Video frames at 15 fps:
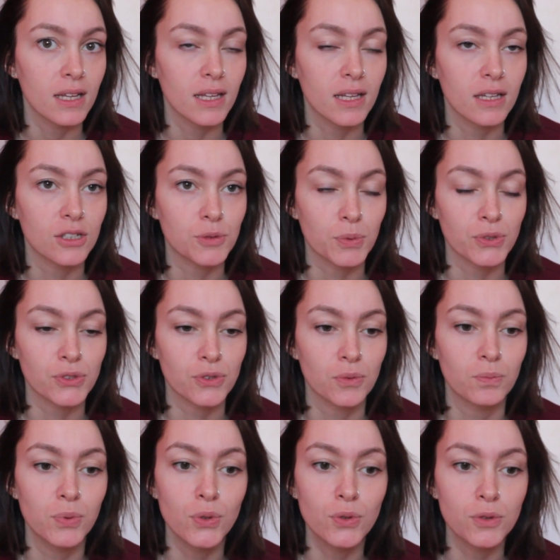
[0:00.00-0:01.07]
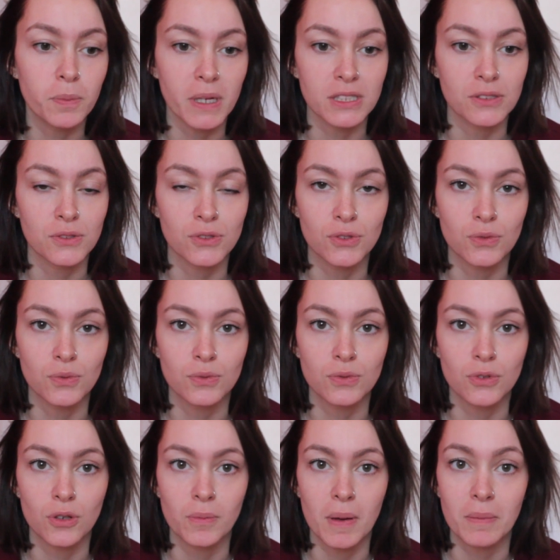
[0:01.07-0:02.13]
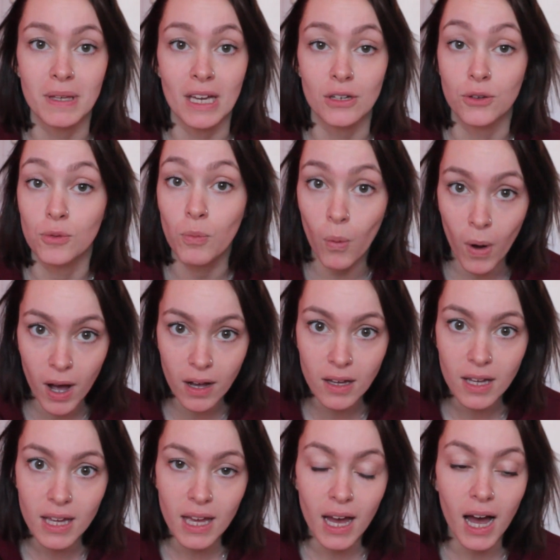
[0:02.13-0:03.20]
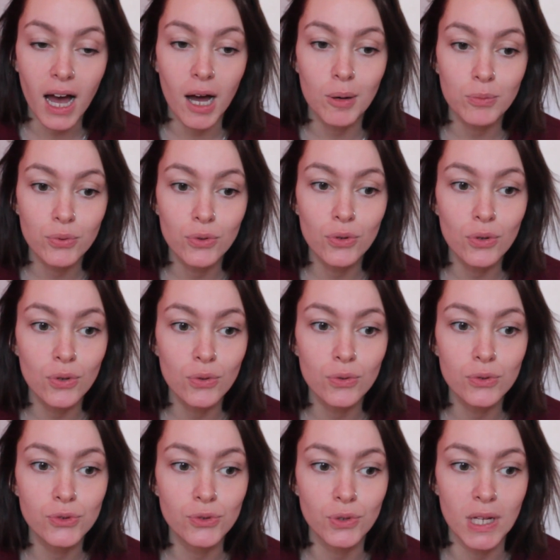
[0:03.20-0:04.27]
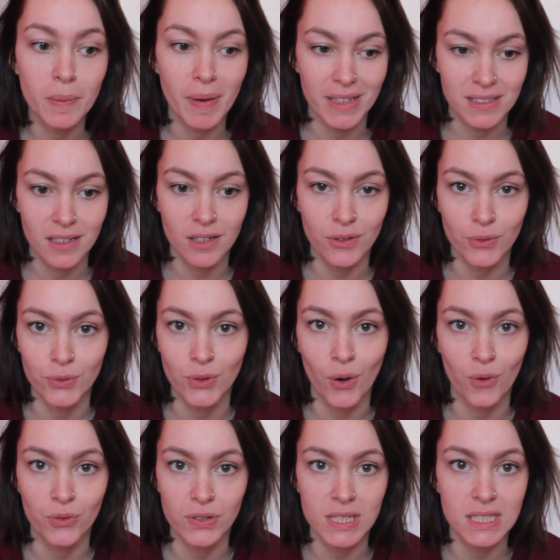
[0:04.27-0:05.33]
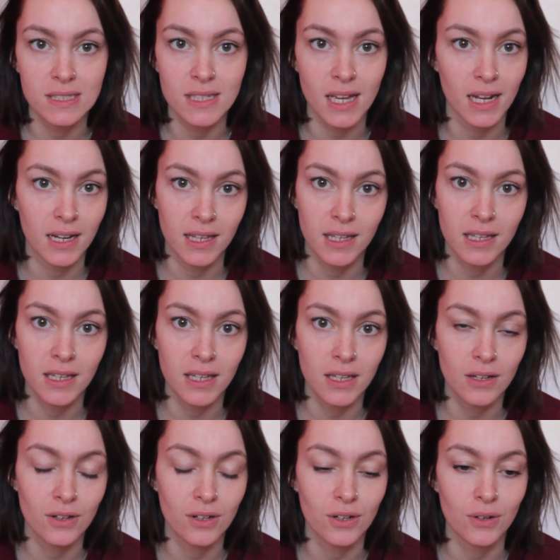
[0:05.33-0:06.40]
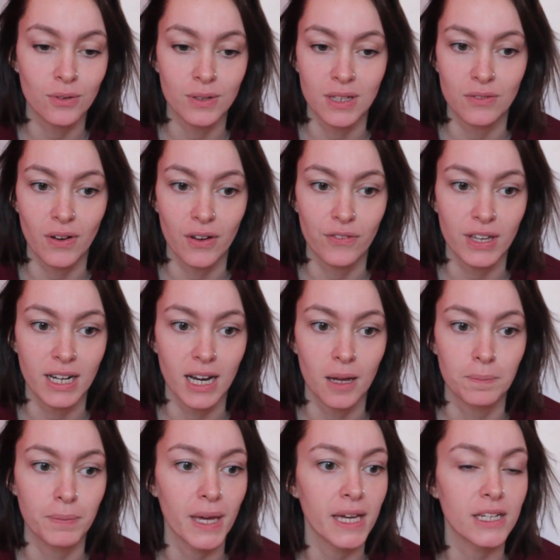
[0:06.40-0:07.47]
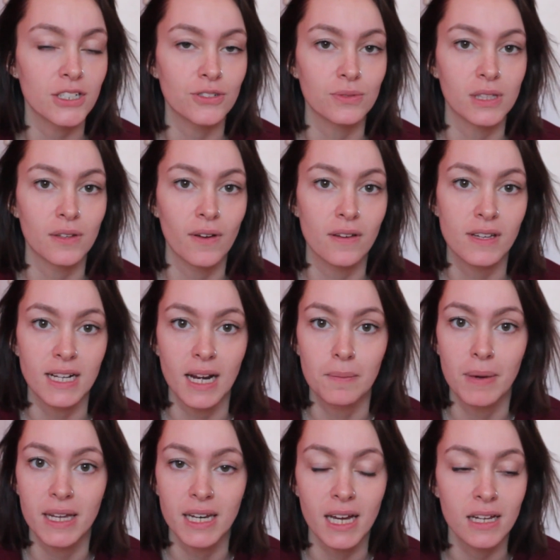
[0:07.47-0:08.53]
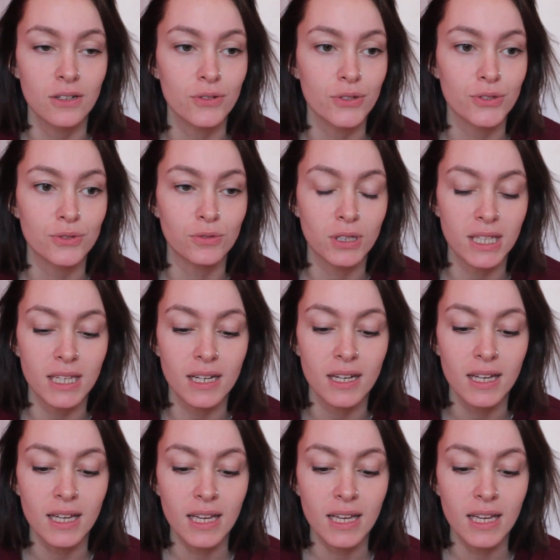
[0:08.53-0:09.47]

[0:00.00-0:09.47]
et je pense que beaucoup de personnes sont dans le même cas que moi, un boulot où tous les matins on a envie d'y aller, euh, on y va avec la pêche, on y va avec la banane, le sourire,